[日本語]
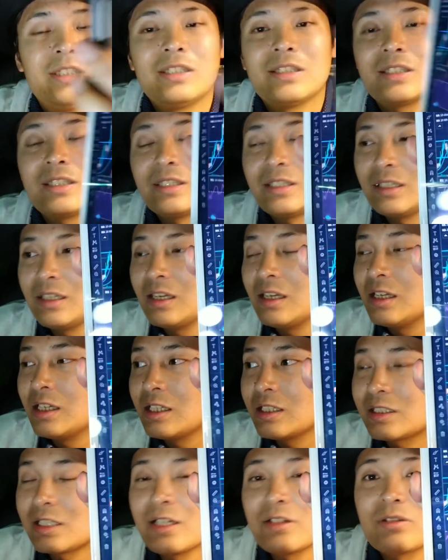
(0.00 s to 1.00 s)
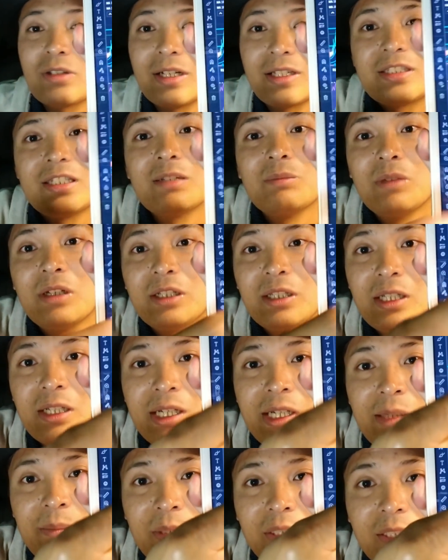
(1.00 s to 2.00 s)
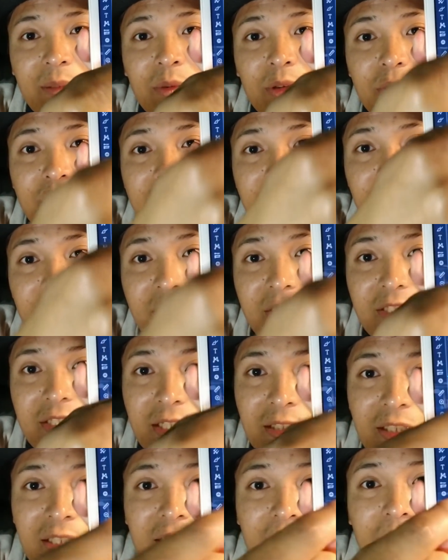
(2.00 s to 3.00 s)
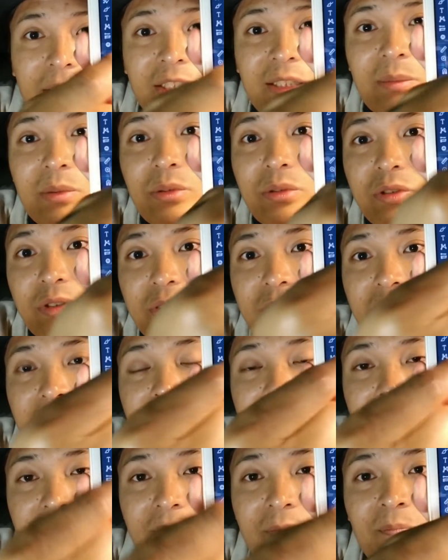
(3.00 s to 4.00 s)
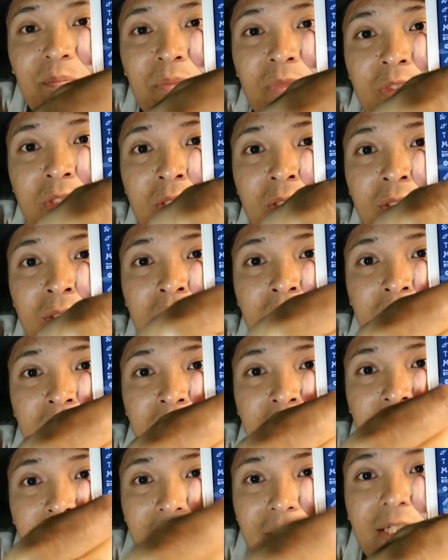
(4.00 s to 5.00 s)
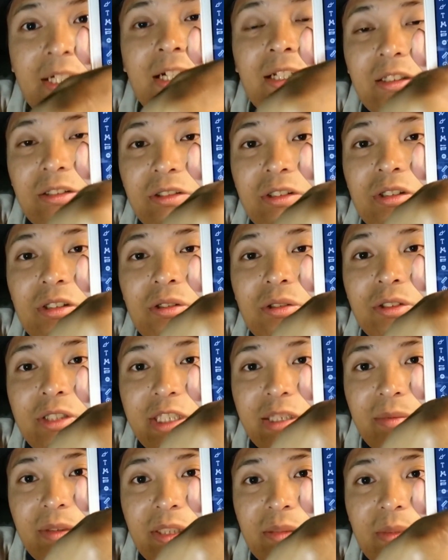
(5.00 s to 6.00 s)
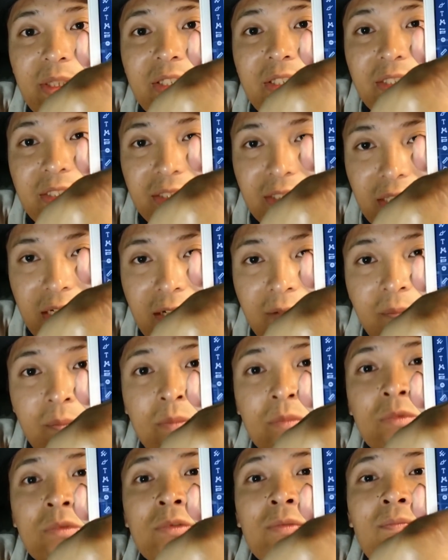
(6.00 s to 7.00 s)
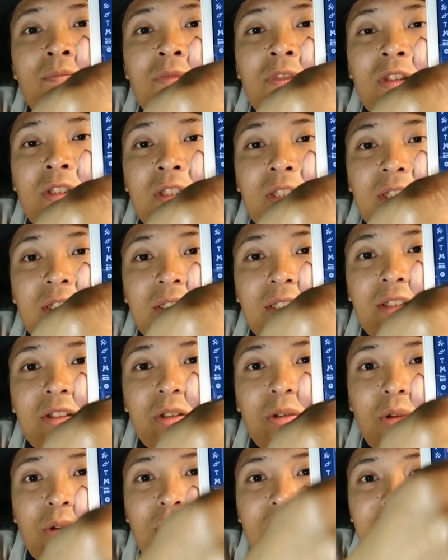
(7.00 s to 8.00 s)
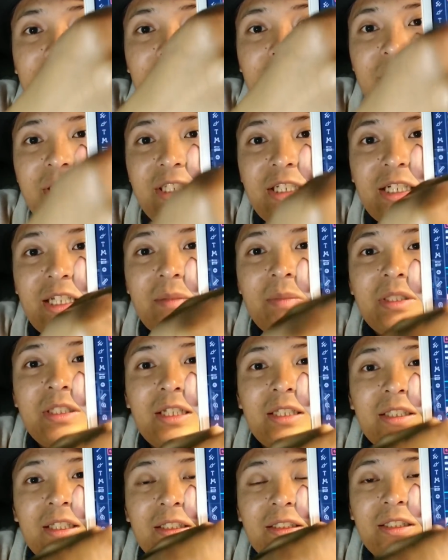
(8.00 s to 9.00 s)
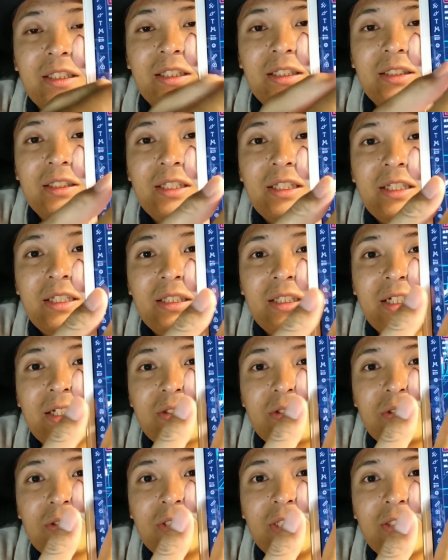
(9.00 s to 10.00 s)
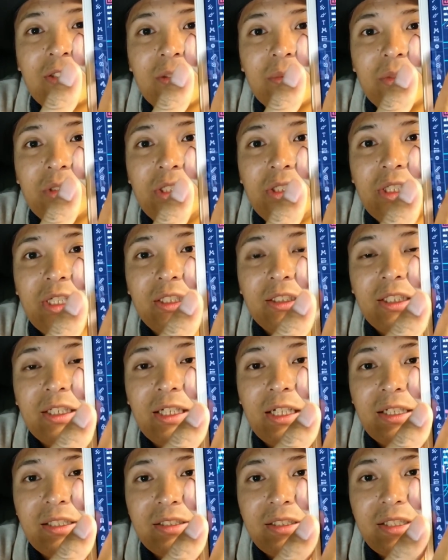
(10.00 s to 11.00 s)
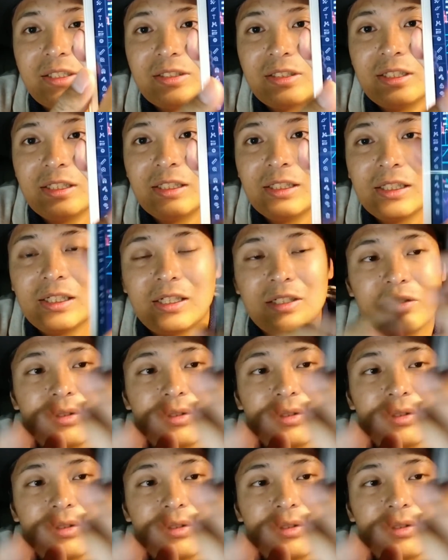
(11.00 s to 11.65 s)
時期、えー、38円まで、えまた戻されました。なんでまたボックスレンジの中に食い込んでしまいました。えー、なんでここが騙し上げみたいになっていて、なんかちょっとなんとも言い難い感じですね。だから